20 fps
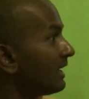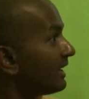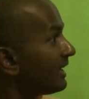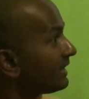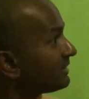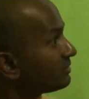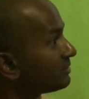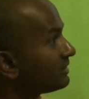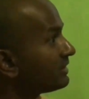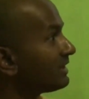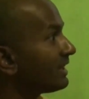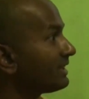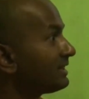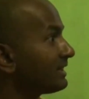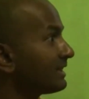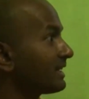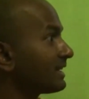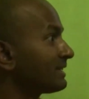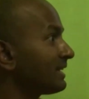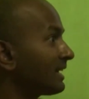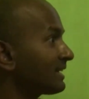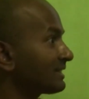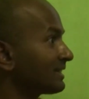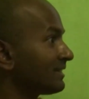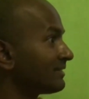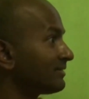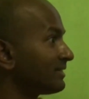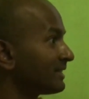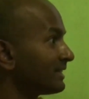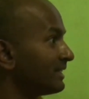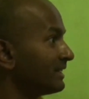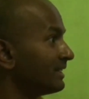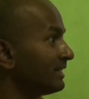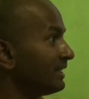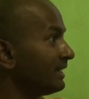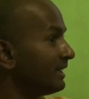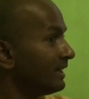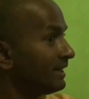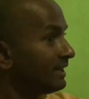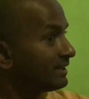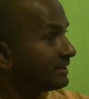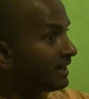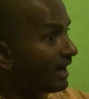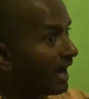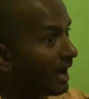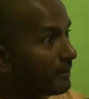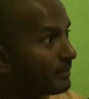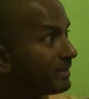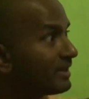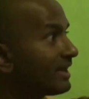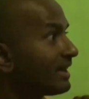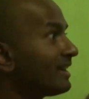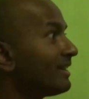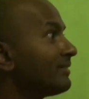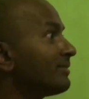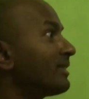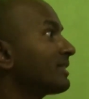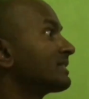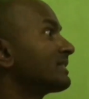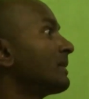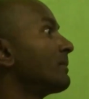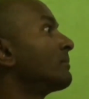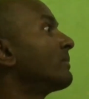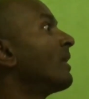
হে যদি নাদিকে থাকতে পারে আমি কেন পারতাম